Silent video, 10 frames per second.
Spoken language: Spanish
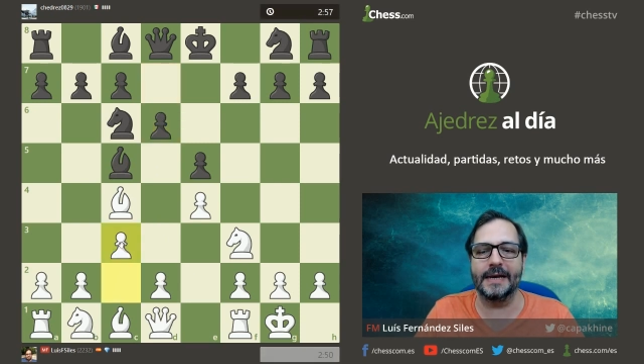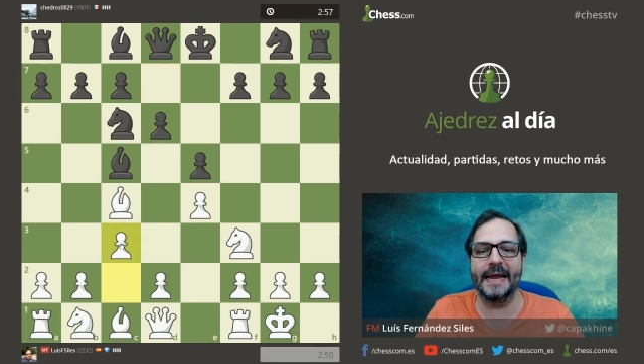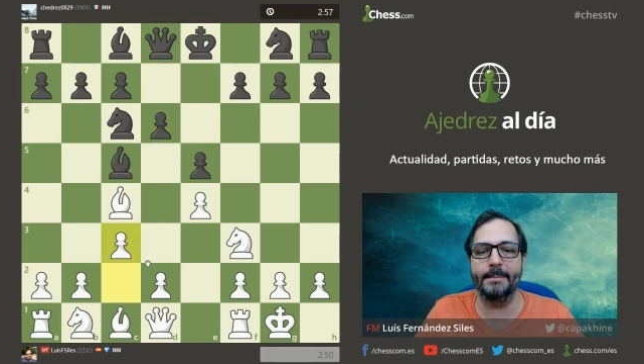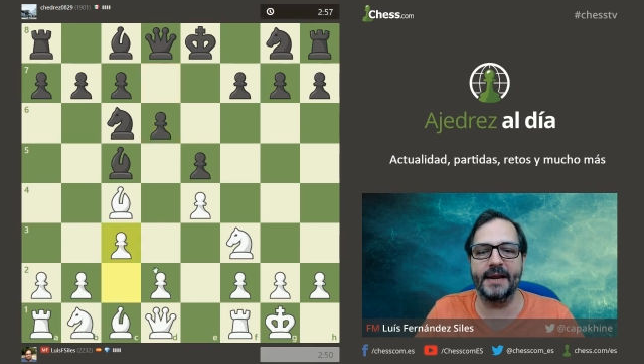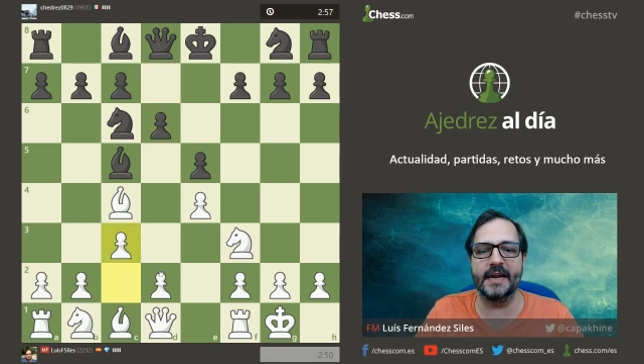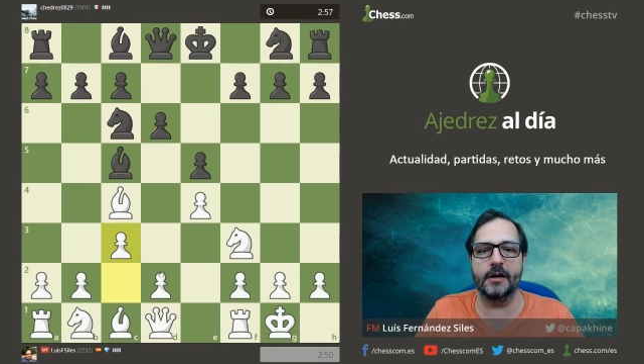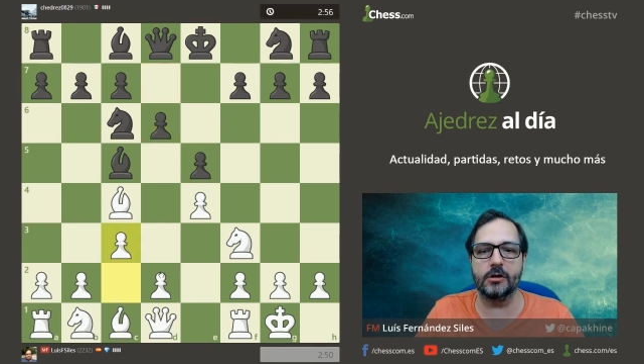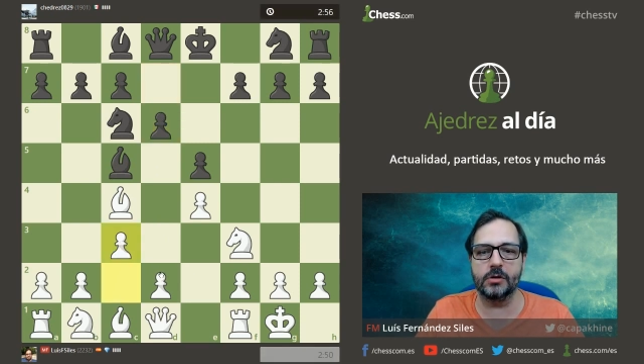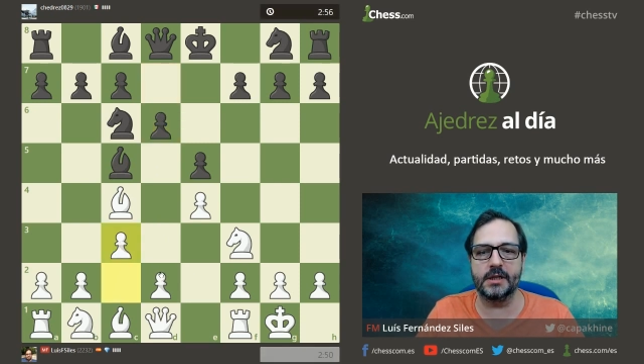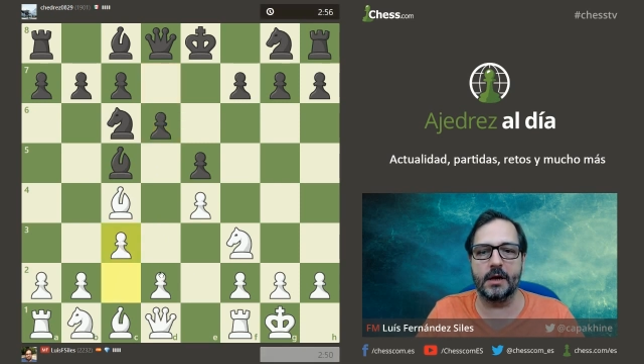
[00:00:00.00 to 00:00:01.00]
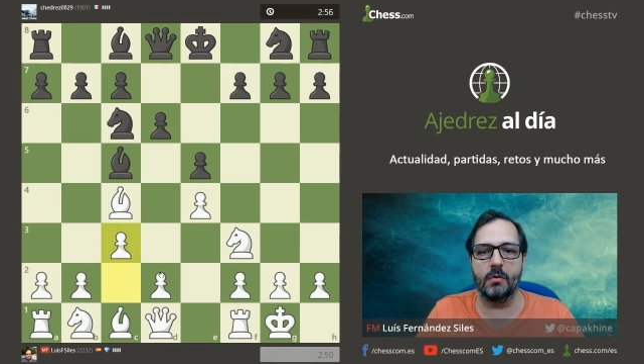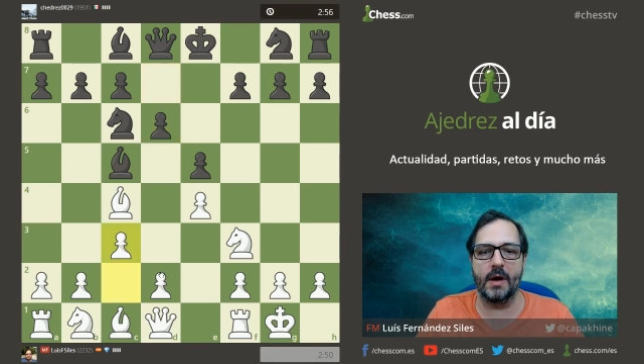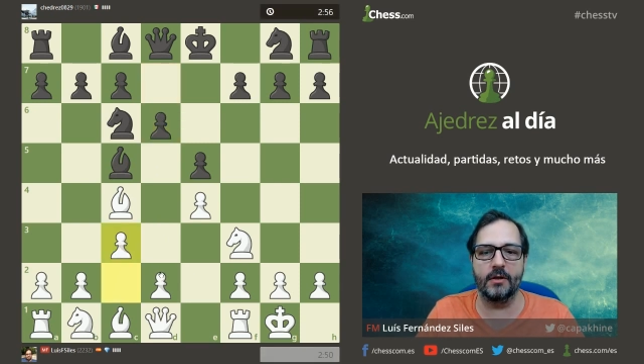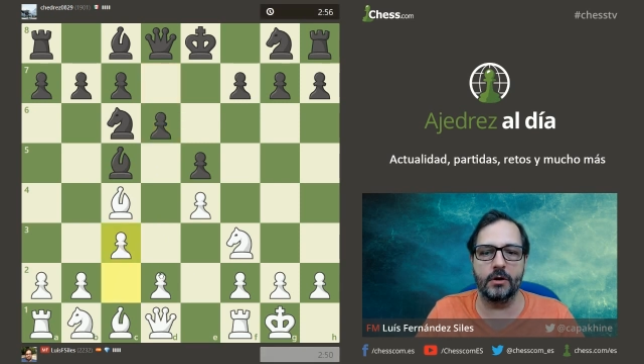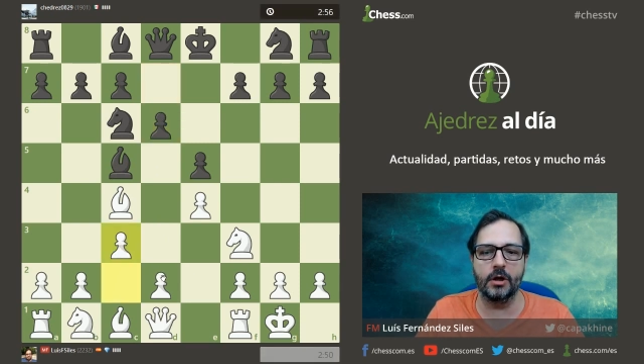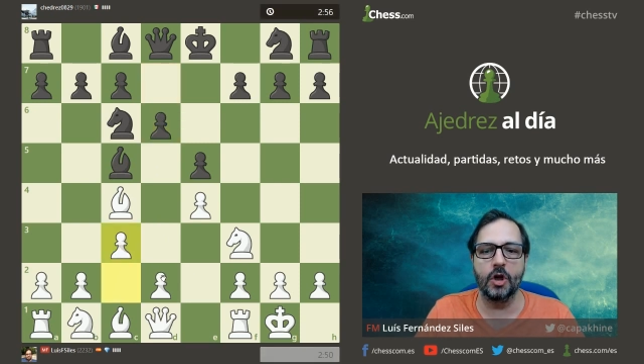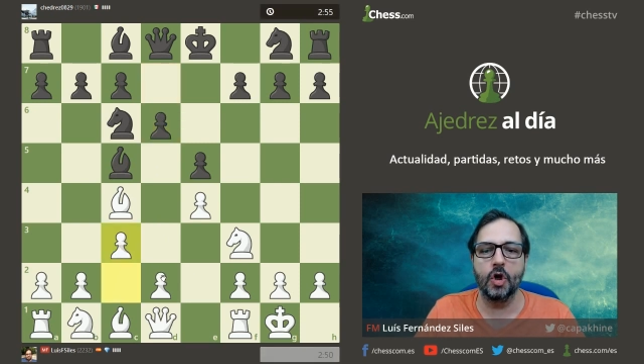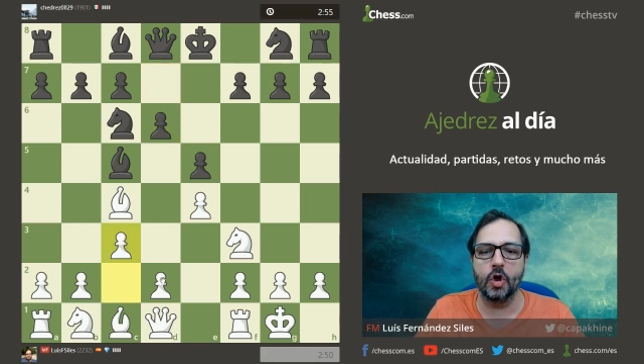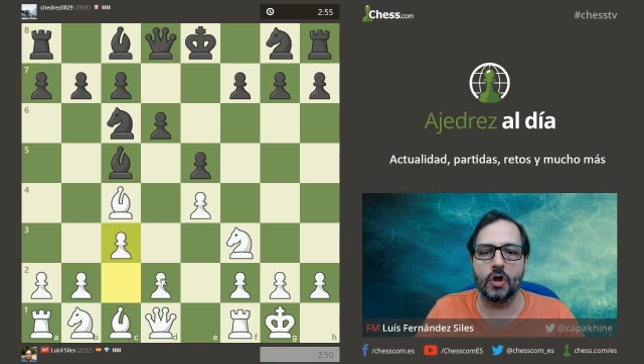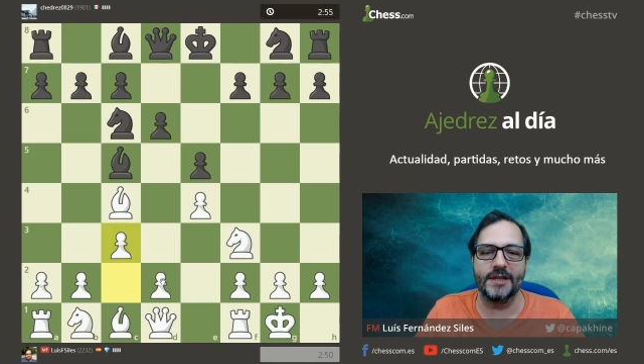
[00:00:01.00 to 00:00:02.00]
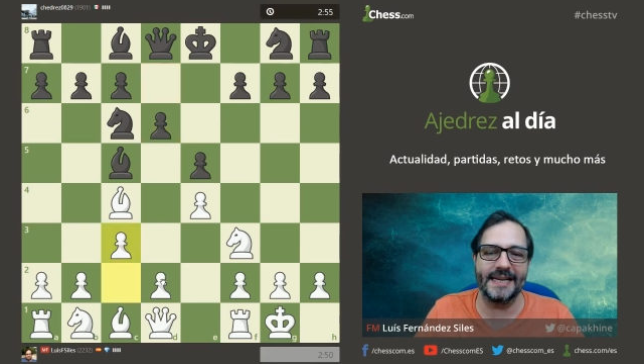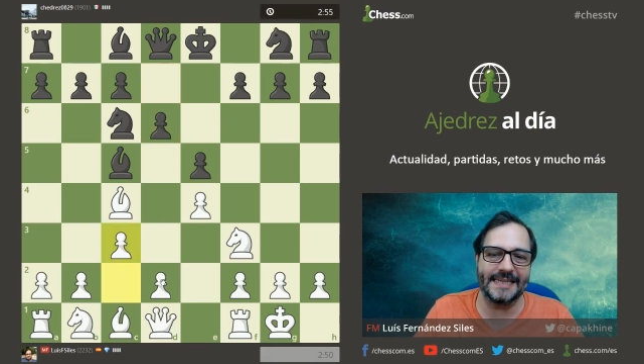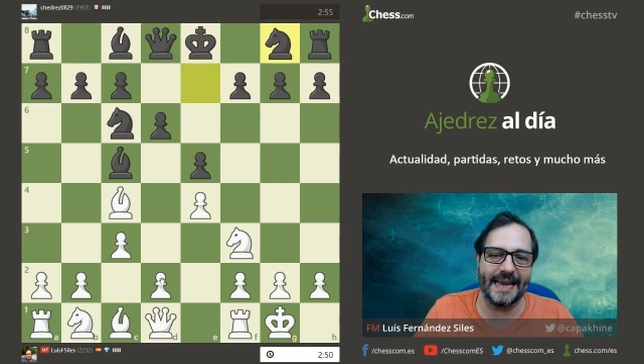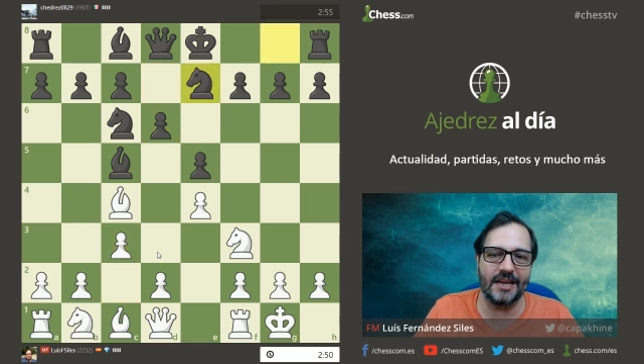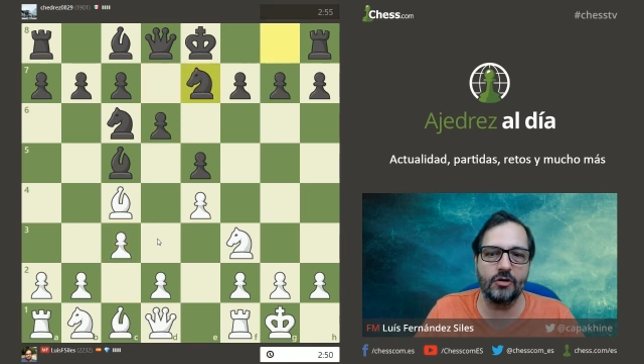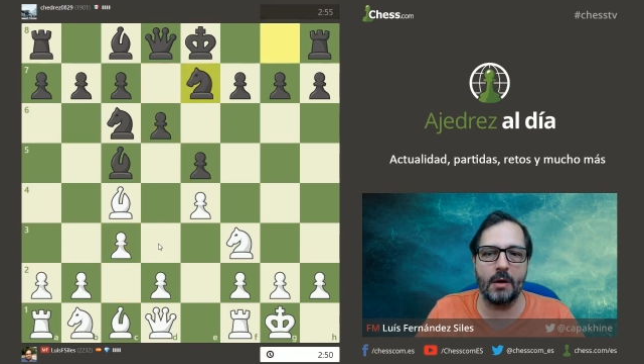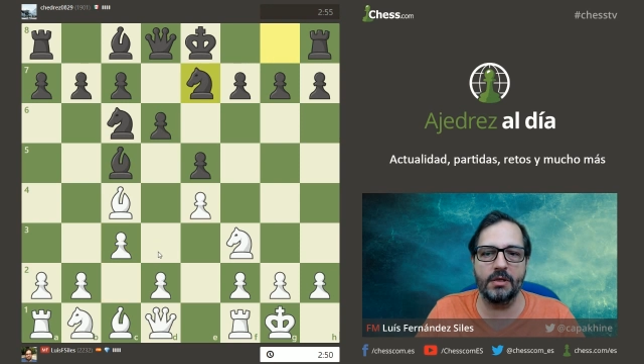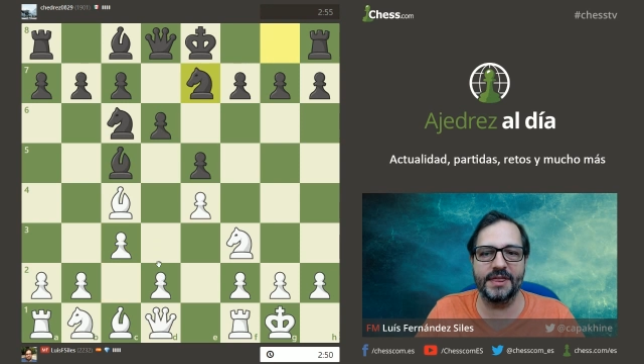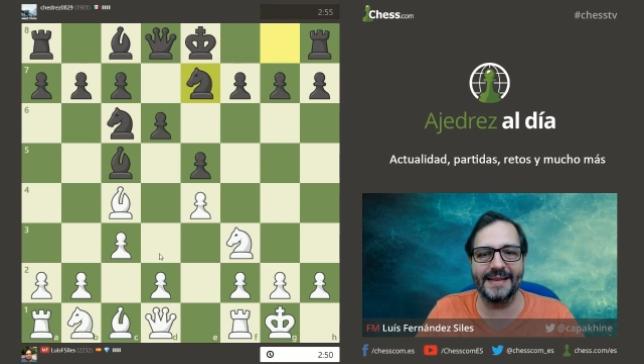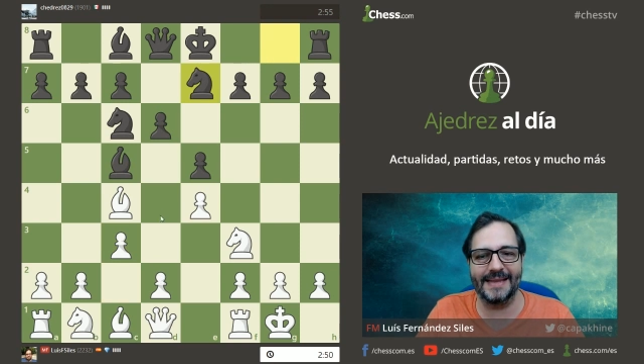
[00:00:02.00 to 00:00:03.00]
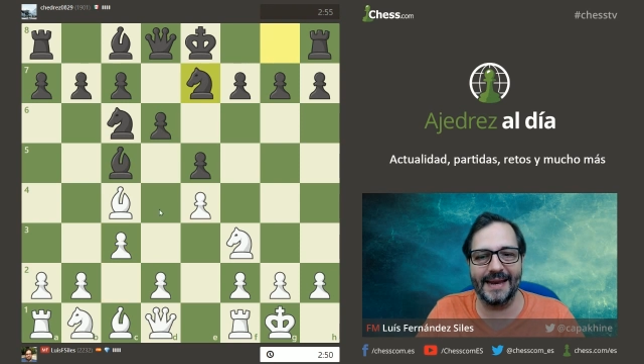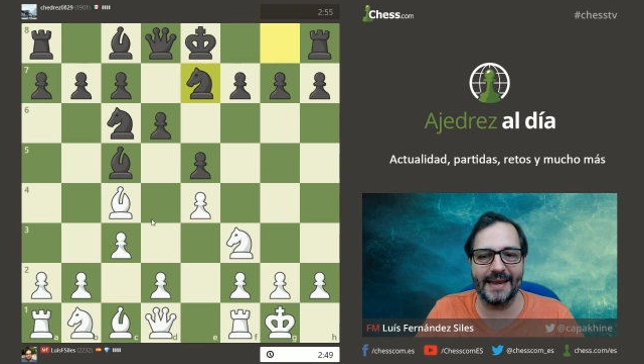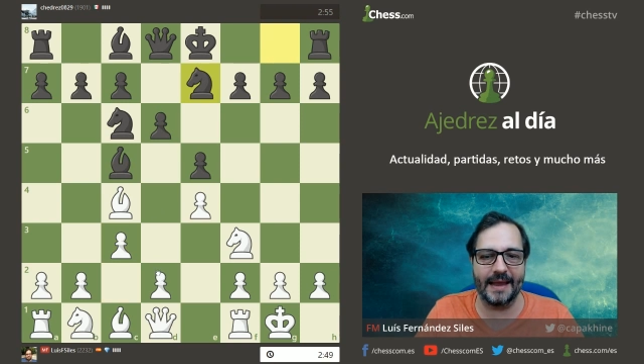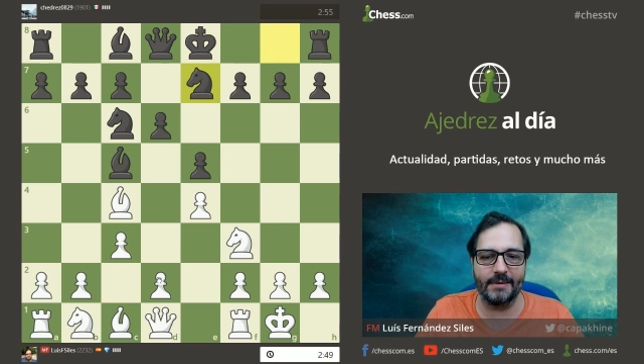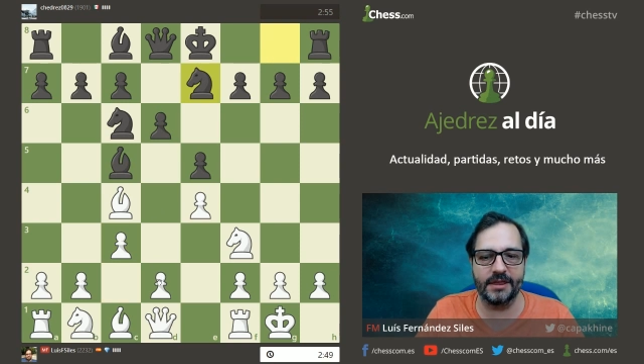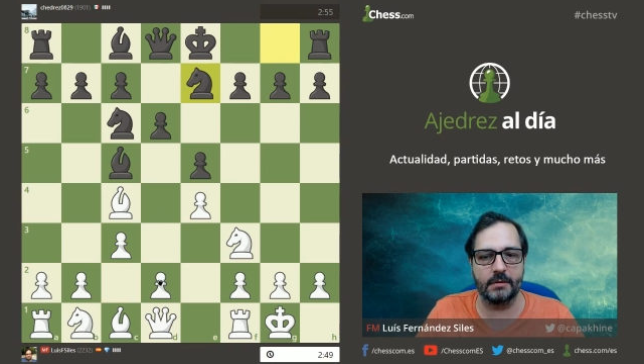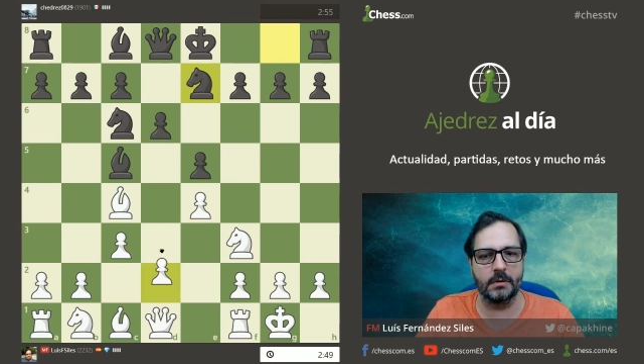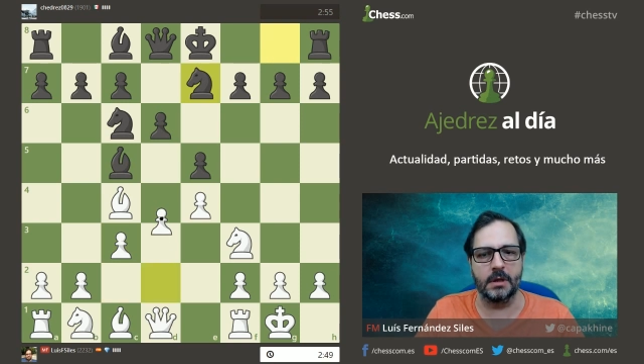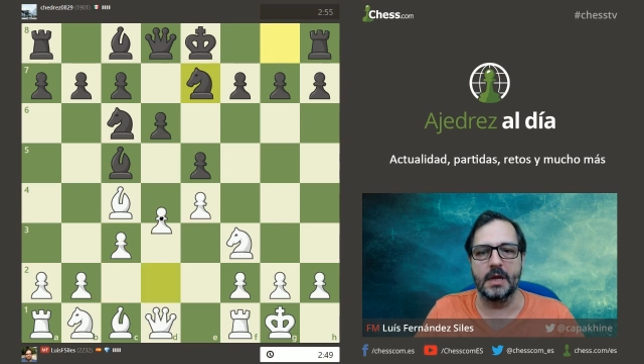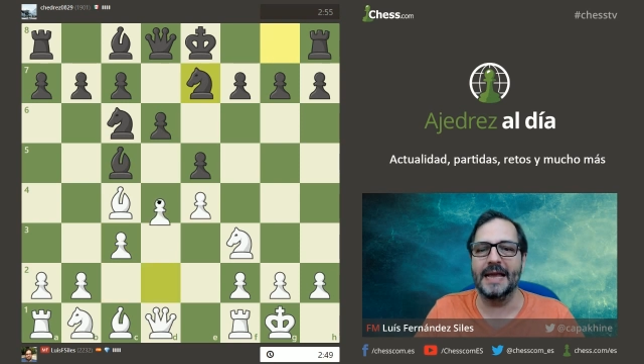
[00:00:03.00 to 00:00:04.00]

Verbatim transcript: Qué peligroso este jugador con c 6 yo hago c 3 que a veces, uy,